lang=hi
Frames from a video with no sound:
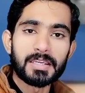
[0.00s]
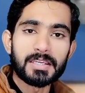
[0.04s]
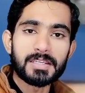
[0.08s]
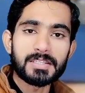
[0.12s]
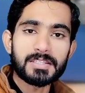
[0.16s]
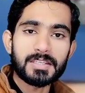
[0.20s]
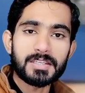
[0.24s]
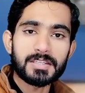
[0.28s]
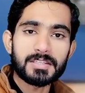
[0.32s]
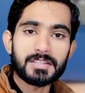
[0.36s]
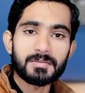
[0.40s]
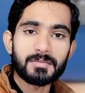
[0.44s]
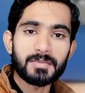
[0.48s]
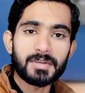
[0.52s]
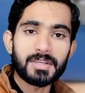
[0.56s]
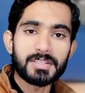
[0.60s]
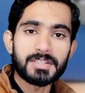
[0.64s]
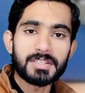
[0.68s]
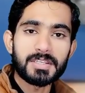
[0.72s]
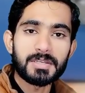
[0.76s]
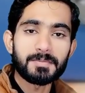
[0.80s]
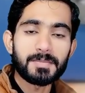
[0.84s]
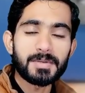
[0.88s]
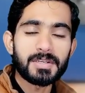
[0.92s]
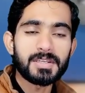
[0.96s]
इस किस्म की
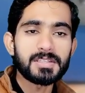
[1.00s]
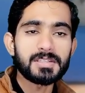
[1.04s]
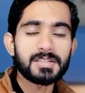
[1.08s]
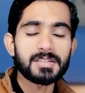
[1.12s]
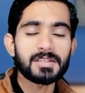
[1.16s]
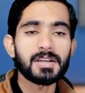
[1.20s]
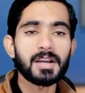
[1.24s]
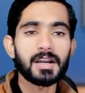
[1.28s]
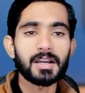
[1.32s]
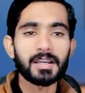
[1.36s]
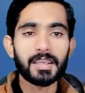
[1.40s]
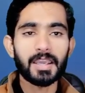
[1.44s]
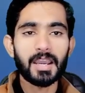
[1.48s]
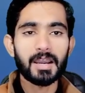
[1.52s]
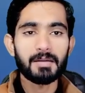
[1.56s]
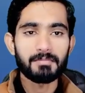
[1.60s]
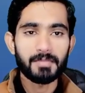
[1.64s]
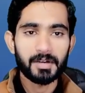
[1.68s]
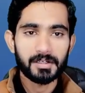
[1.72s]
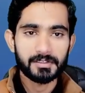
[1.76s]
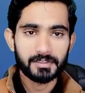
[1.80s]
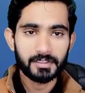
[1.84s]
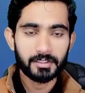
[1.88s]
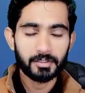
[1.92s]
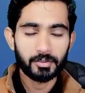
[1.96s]
चिप इसका क्या
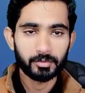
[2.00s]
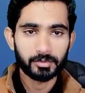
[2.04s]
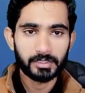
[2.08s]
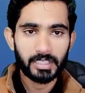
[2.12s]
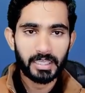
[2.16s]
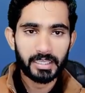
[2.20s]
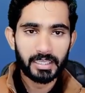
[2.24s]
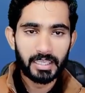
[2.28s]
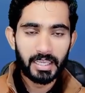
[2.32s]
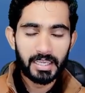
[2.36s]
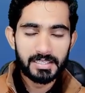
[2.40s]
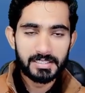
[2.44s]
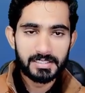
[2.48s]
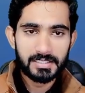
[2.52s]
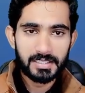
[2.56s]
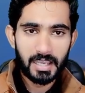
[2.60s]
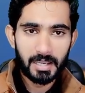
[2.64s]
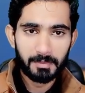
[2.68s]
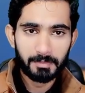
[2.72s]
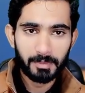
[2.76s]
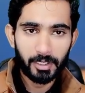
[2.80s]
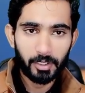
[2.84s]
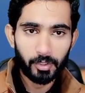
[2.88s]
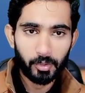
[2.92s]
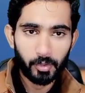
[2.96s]
मकसद होता है क्या इससे
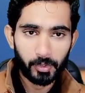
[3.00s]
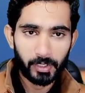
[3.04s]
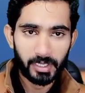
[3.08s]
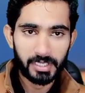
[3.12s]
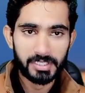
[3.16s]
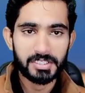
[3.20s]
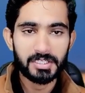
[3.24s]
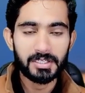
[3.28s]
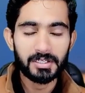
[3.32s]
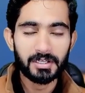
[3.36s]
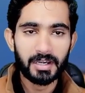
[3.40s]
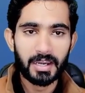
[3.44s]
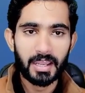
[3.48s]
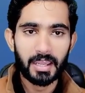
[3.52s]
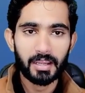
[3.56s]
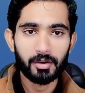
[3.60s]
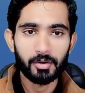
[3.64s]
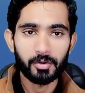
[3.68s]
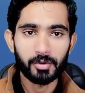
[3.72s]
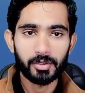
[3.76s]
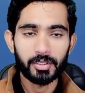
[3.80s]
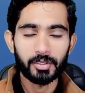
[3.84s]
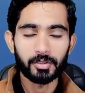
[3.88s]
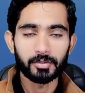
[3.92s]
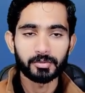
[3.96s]
आपकी लोकेशन ट्रैक
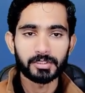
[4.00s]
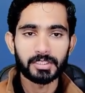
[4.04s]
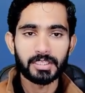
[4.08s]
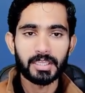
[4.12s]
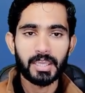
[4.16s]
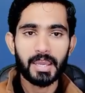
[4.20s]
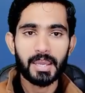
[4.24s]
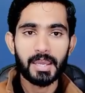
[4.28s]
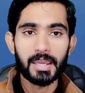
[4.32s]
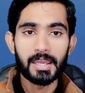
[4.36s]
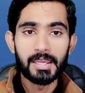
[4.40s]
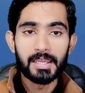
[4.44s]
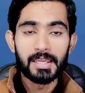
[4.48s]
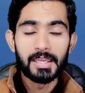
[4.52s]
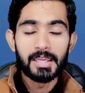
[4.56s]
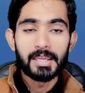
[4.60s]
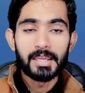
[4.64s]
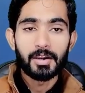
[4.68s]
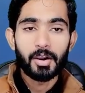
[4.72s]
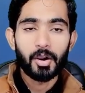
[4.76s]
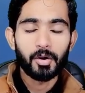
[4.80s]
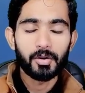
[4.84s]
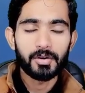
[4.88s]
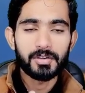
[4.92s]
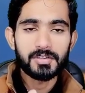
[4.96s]
हो रही होती है
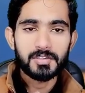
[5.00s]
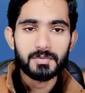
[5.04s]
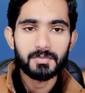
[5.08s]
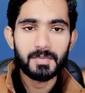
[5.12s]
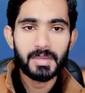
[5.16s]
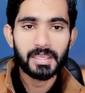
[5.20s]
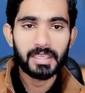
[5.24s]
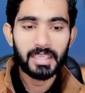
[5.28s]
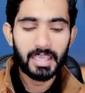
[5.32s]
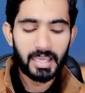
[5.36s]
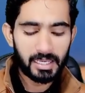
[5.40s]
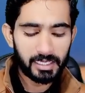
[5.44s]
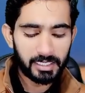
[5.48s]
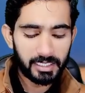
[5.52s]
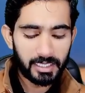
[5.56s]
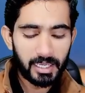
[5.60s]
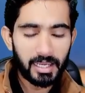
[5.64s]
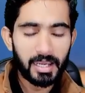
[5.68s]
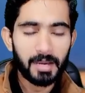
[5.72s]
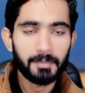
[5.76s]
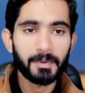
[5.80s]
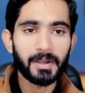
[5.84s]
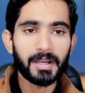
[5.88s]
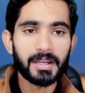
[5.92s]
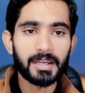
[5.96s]
और इसमें क्या क्या
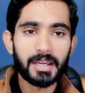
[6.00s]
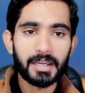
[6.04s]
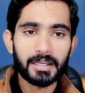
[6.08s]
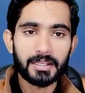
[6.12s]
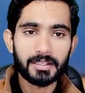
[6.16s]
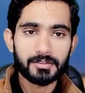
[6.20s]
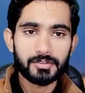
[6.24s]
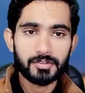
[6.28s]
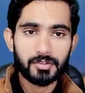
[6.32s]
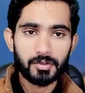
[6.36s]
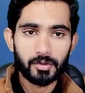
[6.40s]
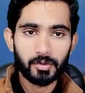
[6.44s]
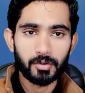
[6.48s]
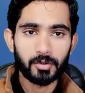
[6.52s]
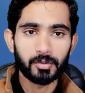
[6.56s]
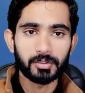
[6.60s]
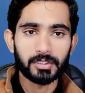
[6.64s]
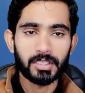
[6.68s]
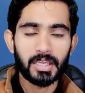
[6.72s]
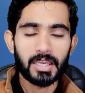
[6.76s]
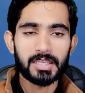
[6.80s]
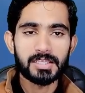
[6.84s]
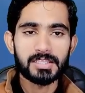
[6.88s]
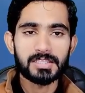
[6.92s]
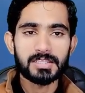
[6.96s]
आपका डाटा स्टोर
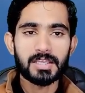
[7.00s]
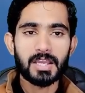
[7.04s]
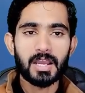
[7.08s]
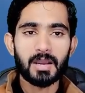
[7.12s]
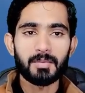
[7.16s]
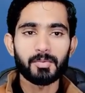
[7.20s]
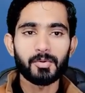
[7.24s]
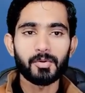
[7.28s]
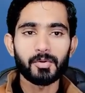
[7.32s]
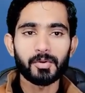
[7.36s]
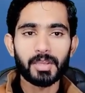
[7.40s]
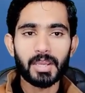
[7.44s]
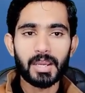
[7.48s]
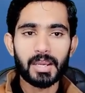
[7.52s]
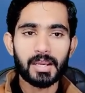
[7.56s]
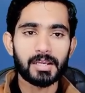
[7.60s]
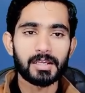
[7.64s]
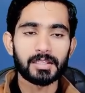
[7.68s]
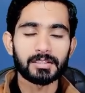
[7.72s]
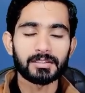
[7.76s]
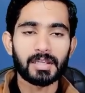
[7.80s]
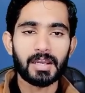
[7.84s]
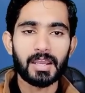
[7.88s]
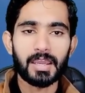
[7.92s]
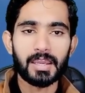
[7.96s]
होता है इससे आपको क्या
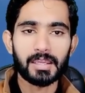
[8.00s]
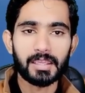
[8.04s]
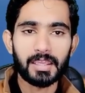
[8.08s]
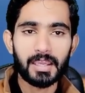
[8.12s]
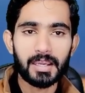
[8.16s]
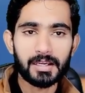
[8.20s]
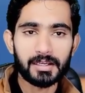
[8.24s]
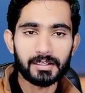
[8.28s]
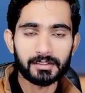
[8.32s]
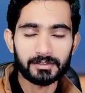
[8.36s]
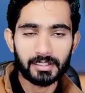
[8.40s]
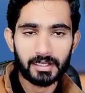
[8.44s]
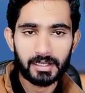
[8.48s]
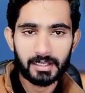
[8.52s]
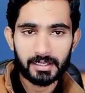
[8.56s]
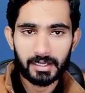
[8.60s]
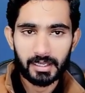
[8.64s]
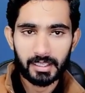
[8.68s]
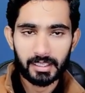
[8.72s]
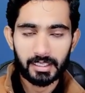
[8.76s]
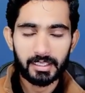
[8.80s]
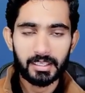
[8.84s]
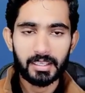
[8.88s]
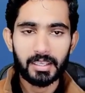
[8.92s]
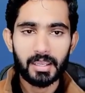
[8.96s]
खतरा है क्या खतरा
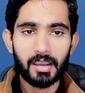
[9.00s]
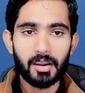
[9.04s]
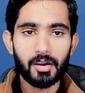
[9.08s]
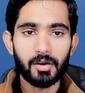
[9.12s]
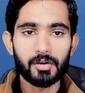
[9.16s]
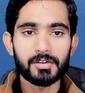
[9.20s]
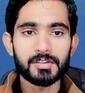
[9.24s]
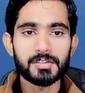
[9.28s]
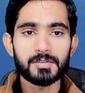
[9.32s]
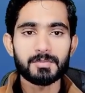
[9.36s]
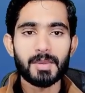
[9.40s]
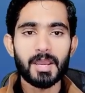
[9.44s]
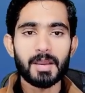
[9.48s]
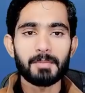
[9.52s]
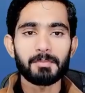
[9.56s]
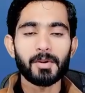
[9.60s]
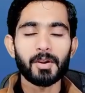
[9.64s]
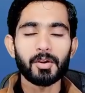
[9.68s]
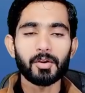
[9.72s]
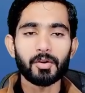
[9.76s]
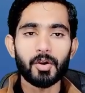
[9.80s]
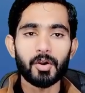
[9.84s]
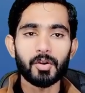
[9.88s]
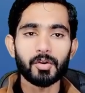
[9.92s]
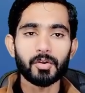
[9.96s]
नहीं है और इसमें
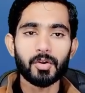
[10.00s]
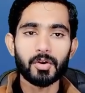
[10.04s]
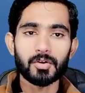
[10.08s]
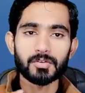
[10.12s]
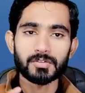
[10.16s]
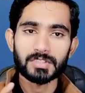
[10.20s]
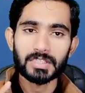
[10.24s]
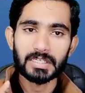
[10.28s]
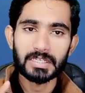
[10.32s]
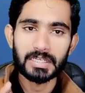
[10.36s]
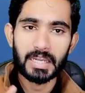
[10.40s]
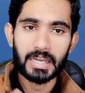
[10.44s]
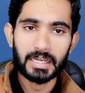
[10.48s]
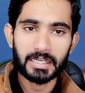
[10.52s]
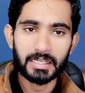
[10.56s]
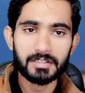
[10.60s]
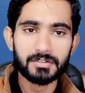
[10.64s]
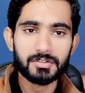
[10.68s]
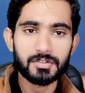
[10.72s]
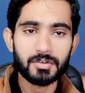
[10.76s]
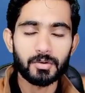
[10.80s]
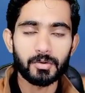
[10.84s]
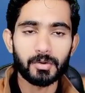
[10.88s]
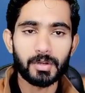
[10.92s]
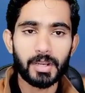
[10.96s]
आपका कौन कौन सा डाटा
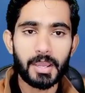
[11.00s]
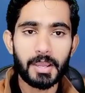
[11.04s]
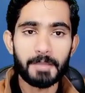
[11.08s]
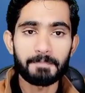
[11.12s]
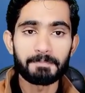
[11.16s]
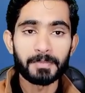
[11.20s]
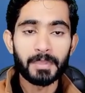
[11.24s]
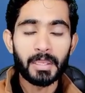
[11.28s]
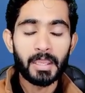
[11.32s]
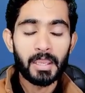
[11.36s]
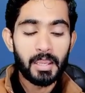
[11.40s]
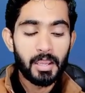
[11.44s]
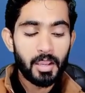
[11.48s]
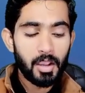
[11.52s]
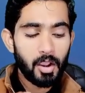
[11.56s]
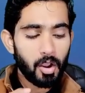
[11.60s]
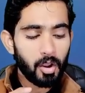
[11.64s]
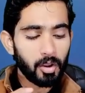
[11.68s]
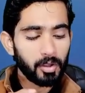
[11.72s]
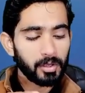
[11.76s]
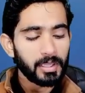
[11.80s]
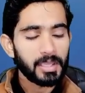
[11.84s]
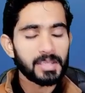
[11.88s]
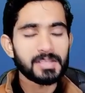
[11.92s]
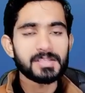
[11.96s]
स्टोर है
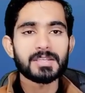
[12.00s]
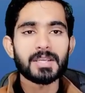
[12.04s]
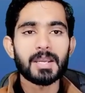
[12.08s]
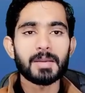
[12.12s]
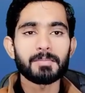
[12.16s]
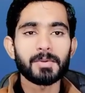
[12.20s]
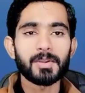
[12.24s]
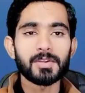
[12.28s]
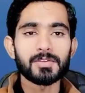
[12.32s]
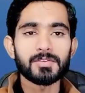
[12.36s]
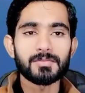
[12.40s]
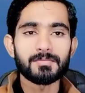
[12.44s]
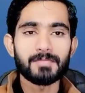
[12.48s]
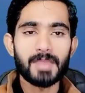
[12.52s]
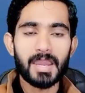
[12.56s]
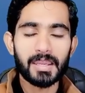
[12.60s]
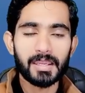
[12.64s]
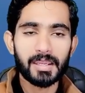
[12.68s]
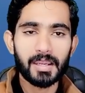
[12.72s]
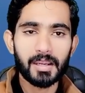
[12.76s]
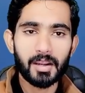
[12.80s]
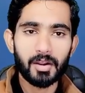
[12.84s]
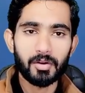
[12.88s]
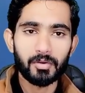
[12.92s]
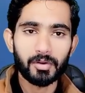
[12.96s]
और क्या इसे आपके जो
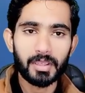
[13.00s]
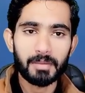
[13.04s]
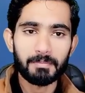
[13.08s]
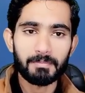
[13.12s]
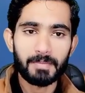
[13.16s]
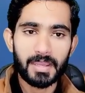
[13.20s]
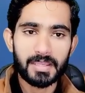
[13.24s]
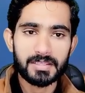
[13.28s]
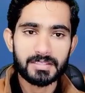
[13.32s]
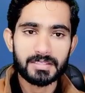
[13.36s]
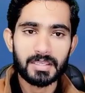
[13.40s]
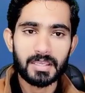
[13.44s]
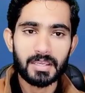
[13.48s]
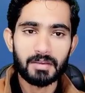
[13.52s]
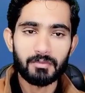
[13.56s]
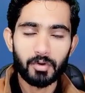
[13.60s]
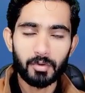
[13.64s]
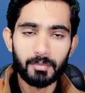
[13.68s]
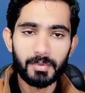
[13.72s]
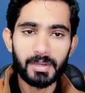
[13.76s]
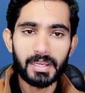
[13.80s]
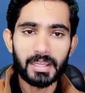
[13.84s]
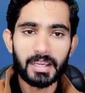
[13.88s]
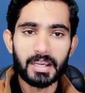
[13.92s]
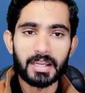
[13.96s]
बैंक अकाउंट के पैसे हैं
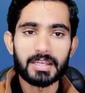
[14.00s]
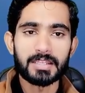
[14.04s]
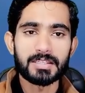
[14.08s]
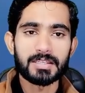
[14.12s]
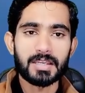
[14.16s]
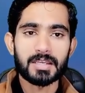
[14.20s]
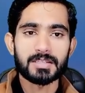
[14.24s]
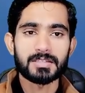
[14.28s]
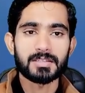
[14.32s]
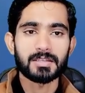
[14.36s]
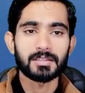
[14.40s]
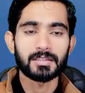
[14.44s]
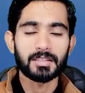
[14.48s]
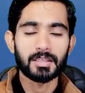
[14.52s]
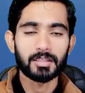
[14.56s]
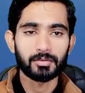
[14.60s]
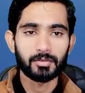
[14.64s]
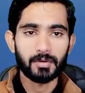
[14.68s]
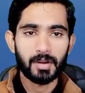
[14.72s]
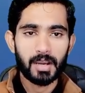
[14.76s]
वो भी निकाले जा सकते हैं